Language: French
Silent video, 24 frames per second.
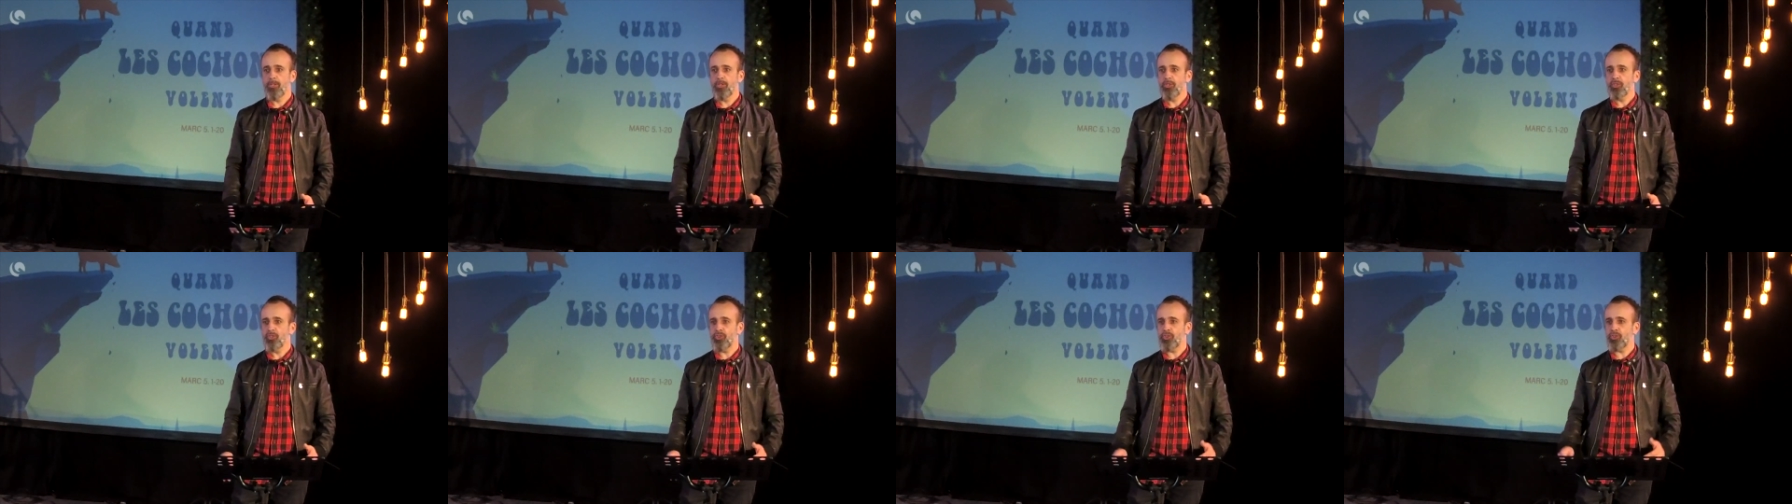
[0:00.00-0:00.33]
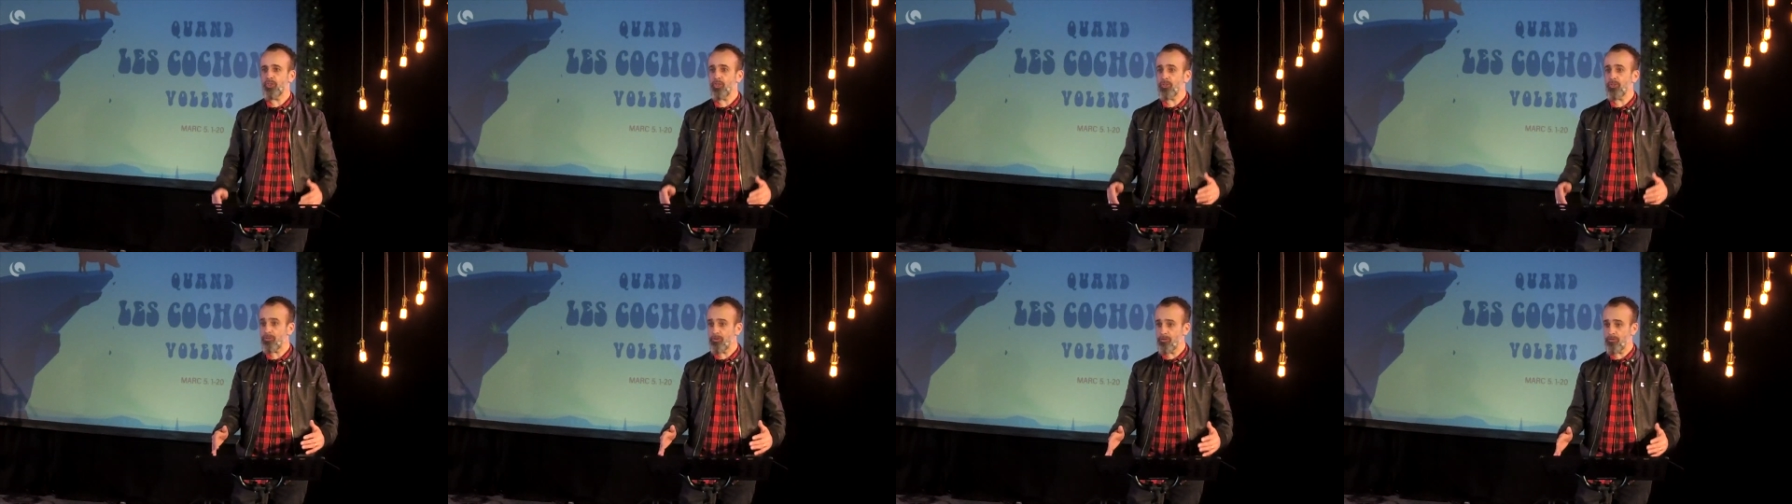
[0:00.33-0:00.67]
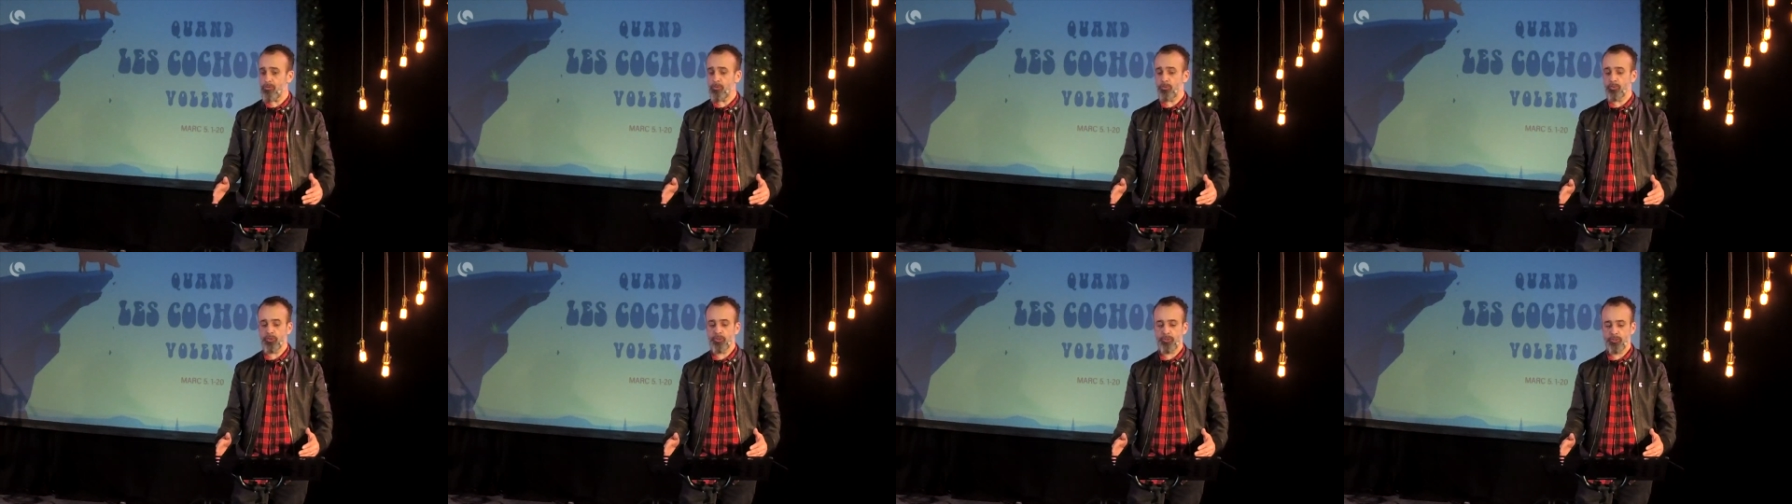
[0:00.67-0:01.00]
Je t'en
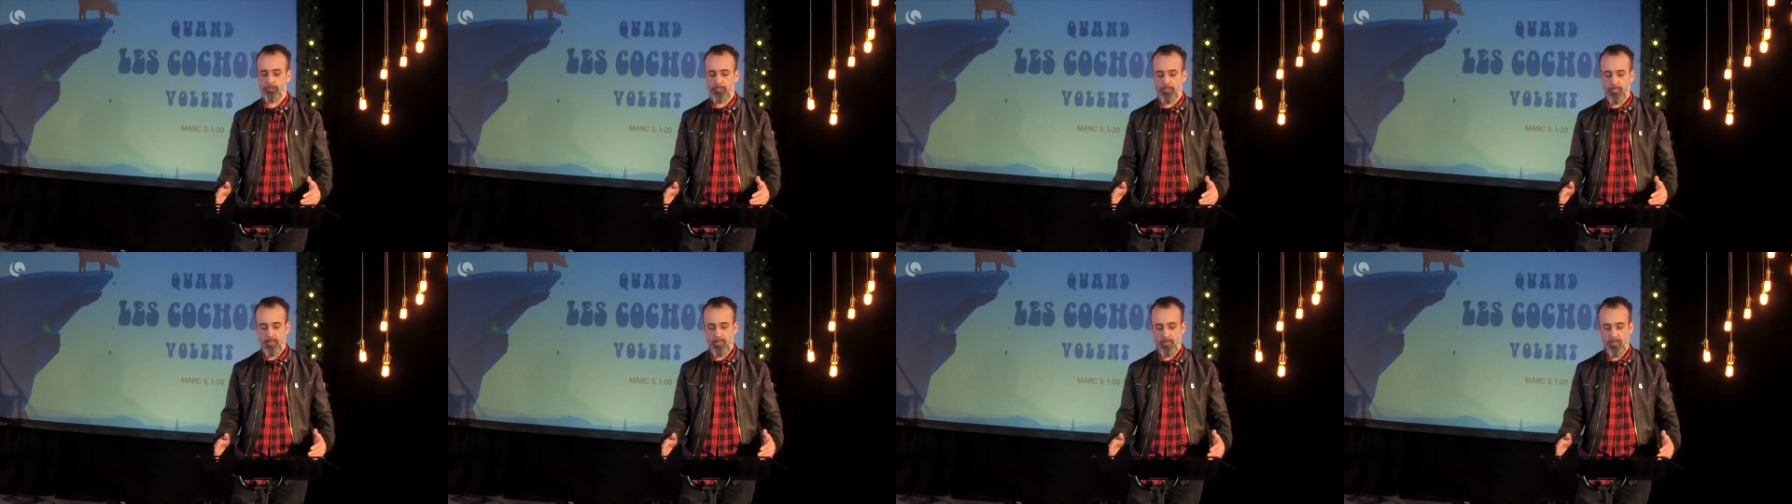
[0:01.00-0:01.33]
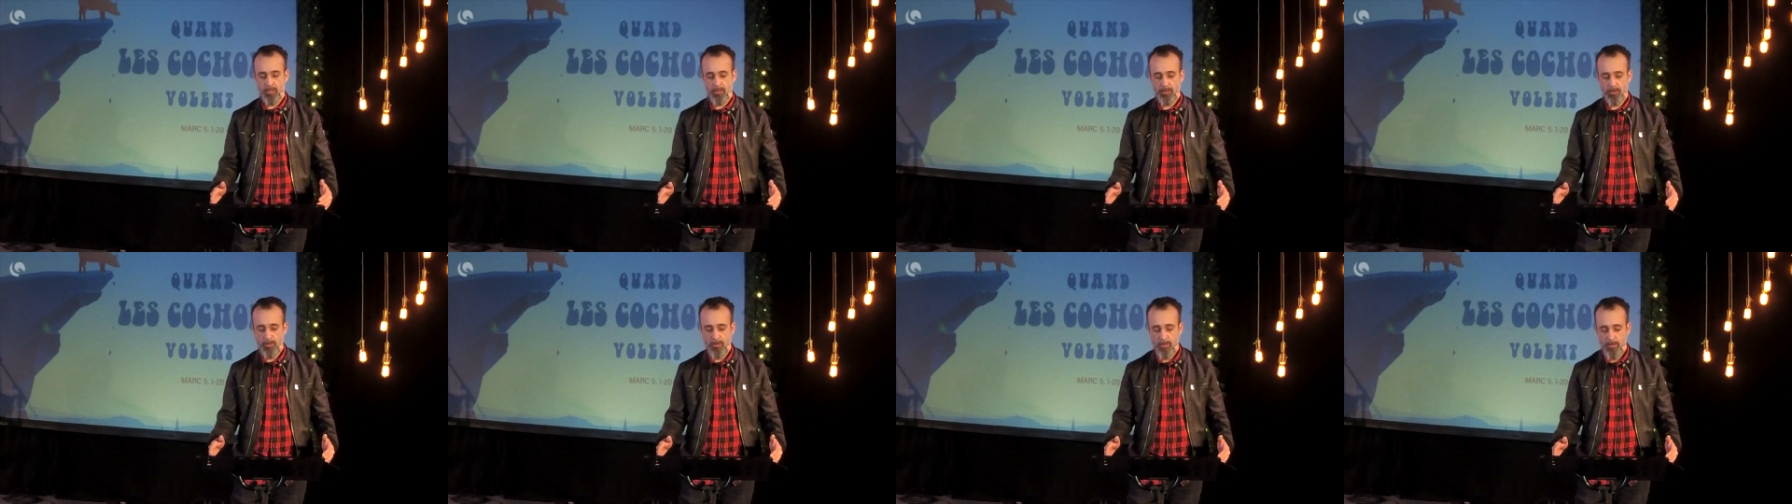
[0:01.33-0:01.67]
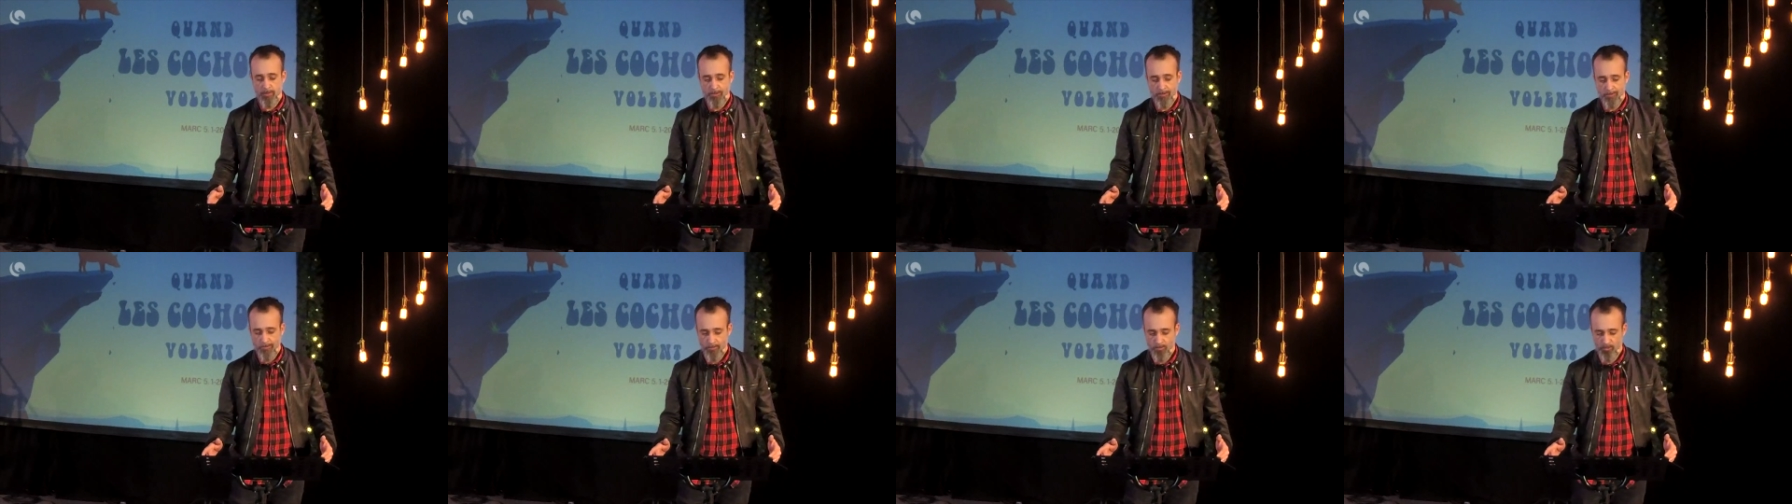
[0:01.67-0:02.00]
conjure,
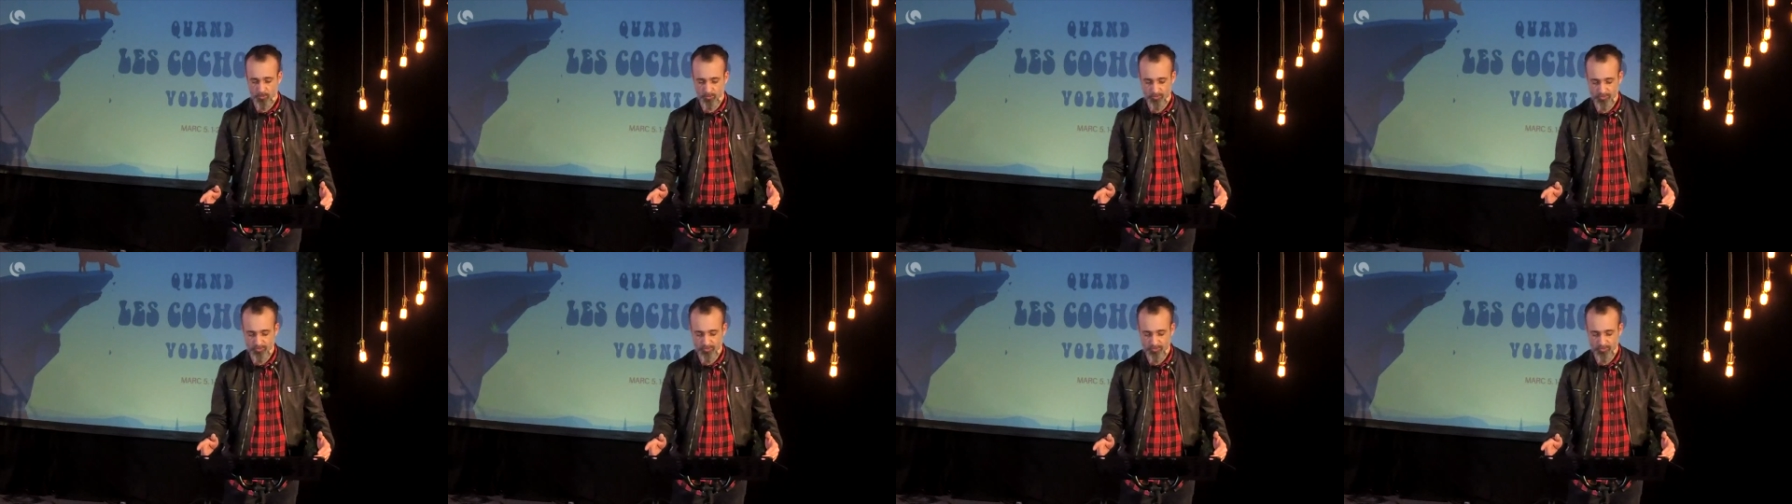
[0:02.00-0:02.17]
au